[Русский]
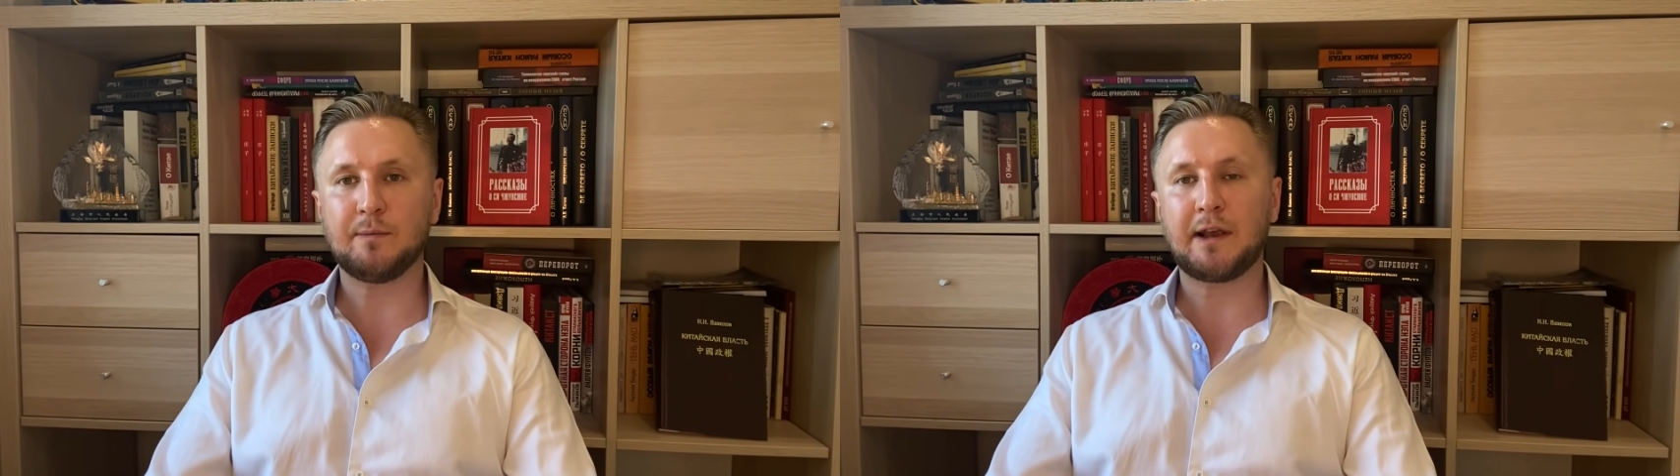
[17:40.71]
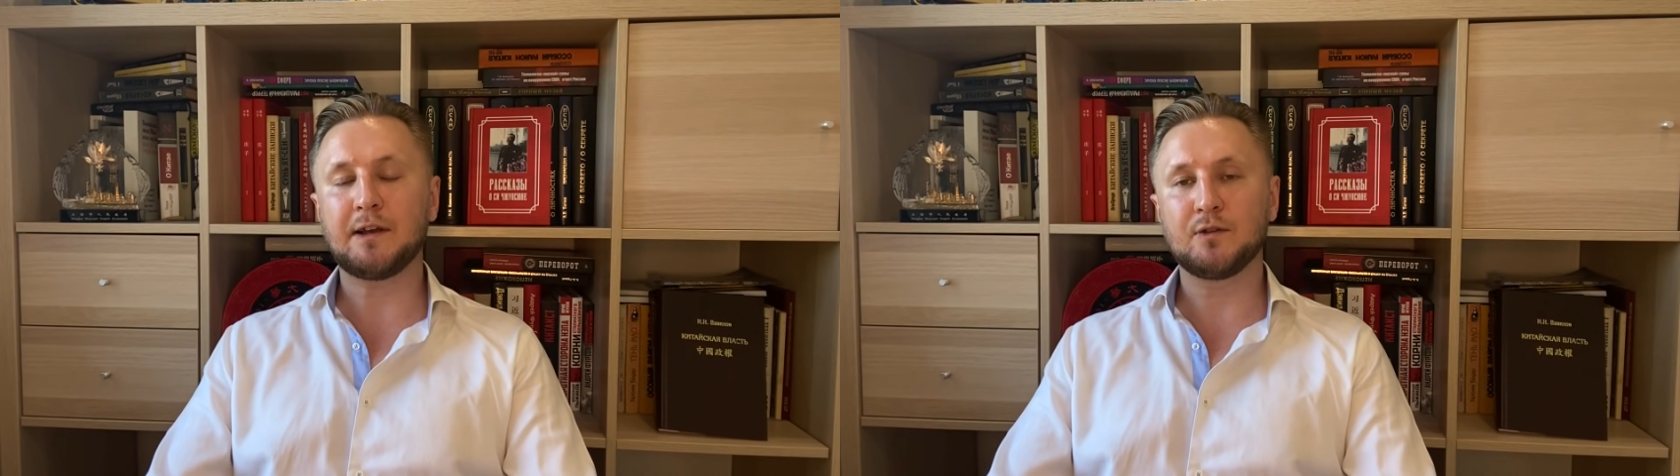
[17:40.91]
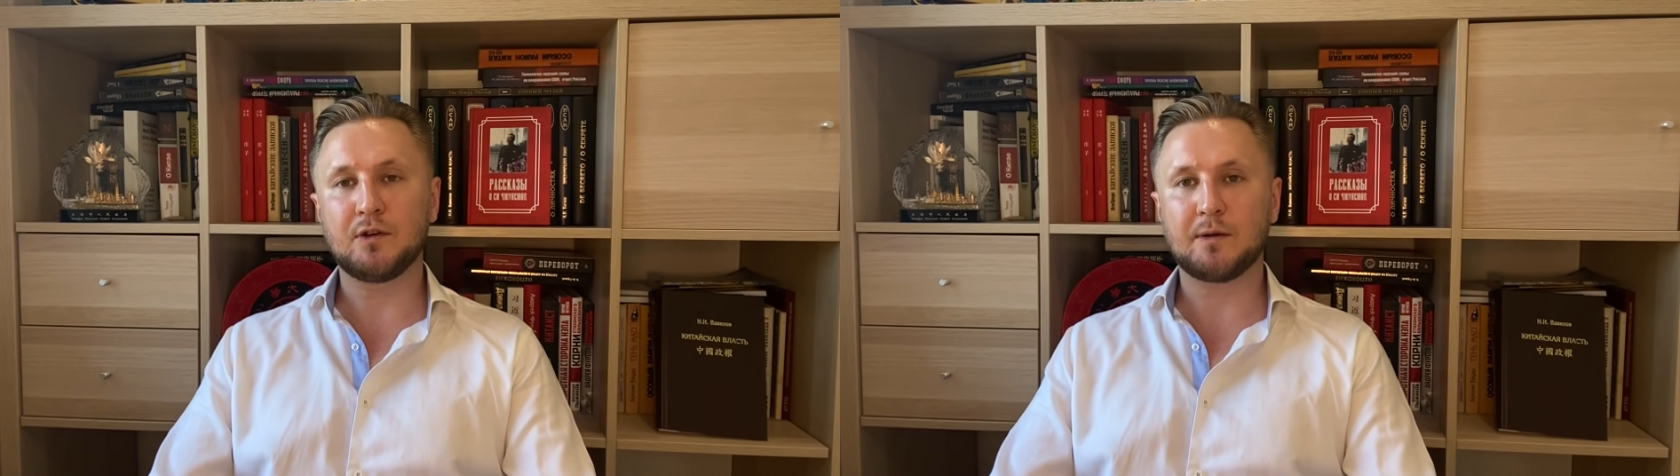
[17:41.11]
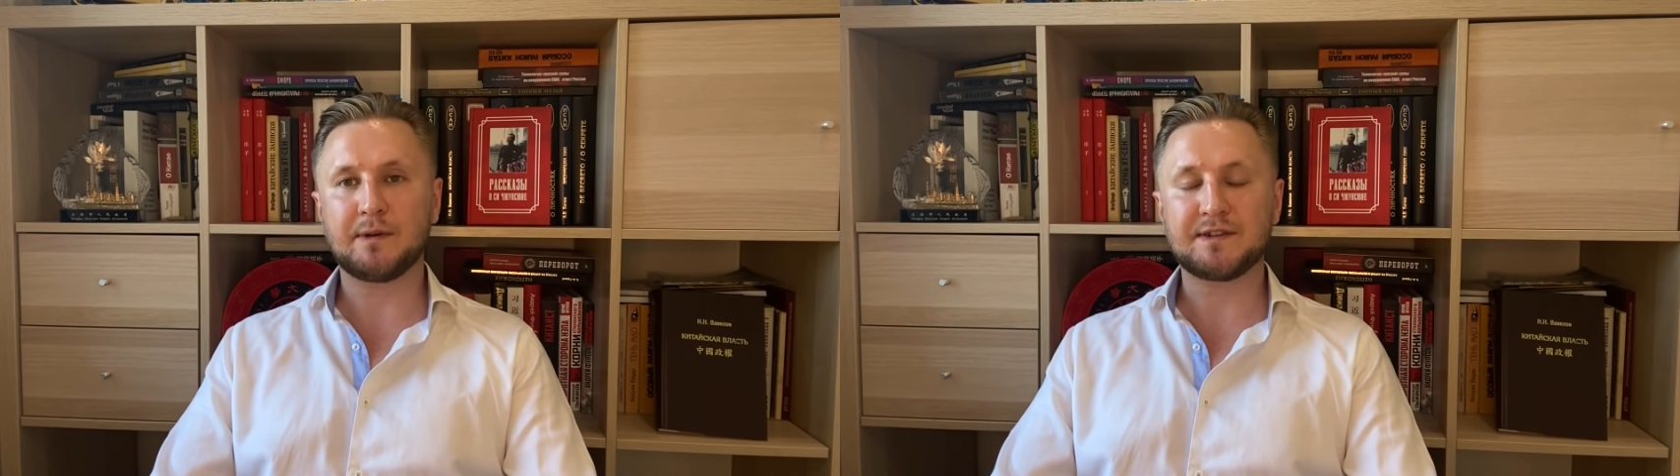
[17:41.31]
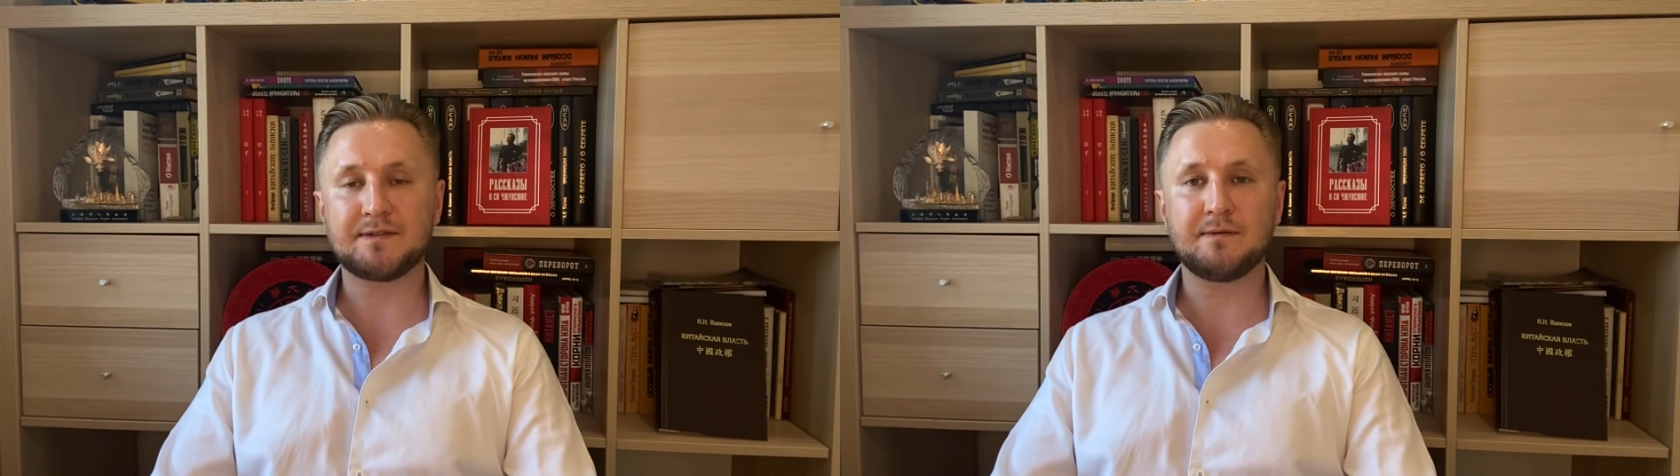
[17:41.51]
при котором
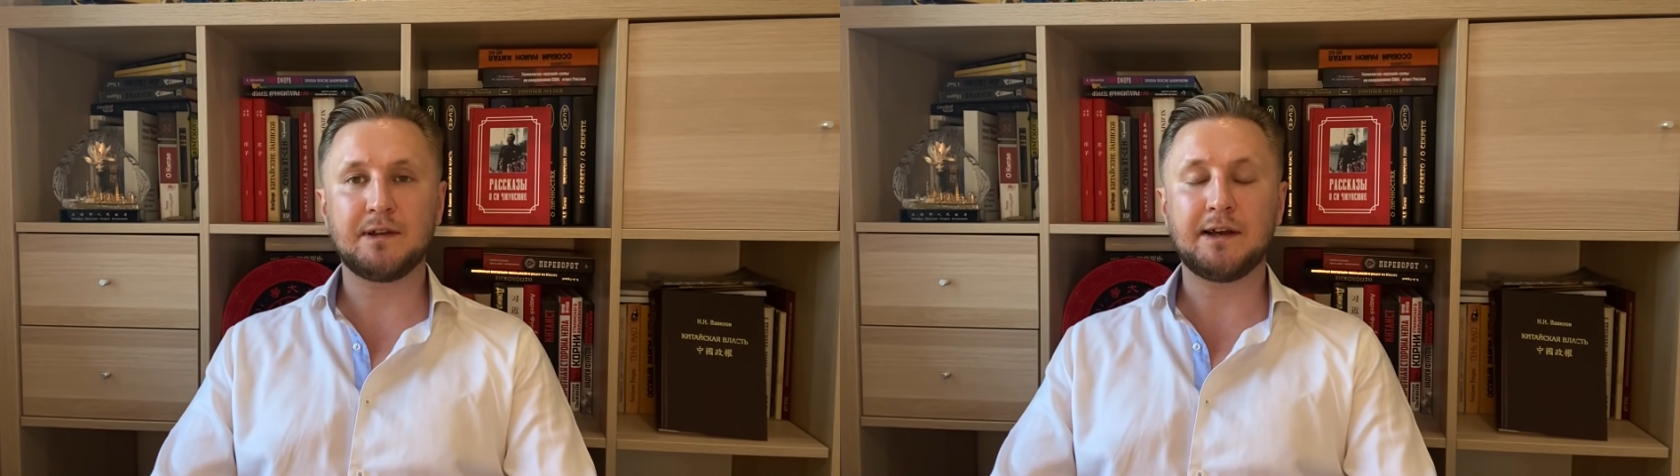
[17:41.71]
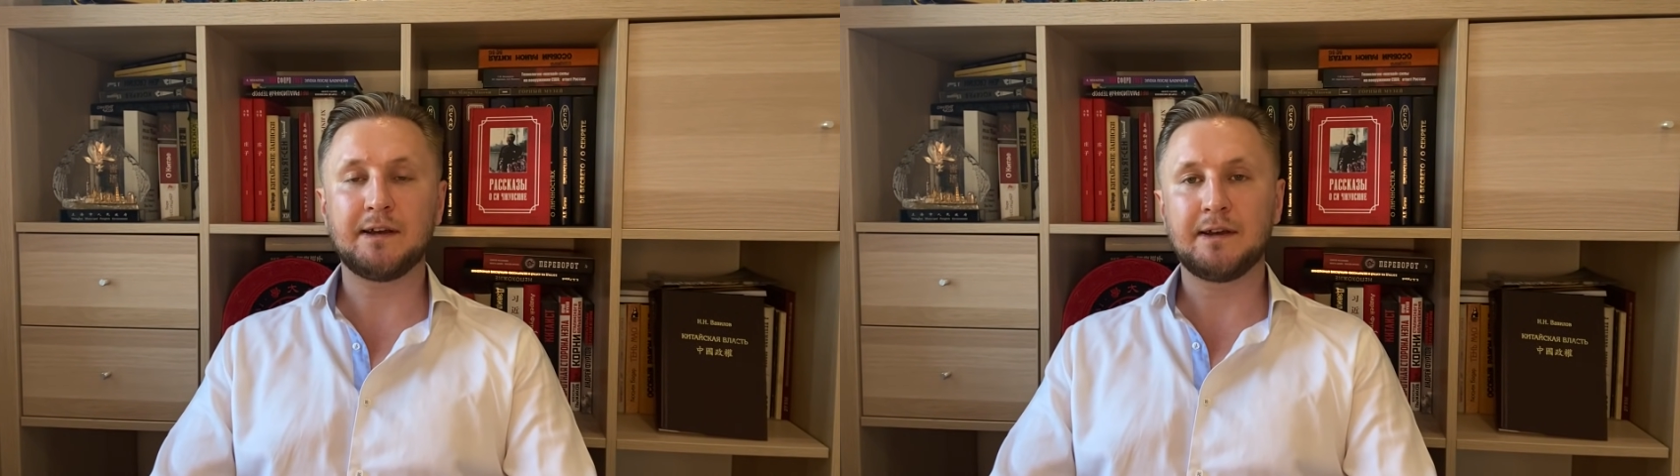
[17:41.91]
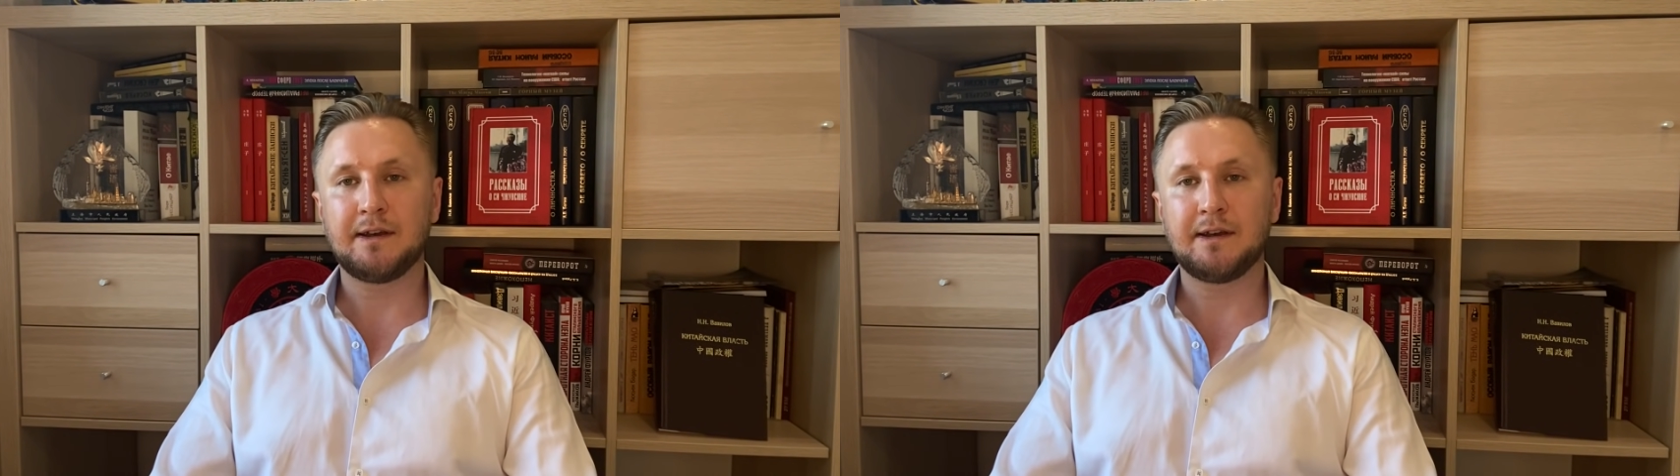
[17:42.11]
расцвела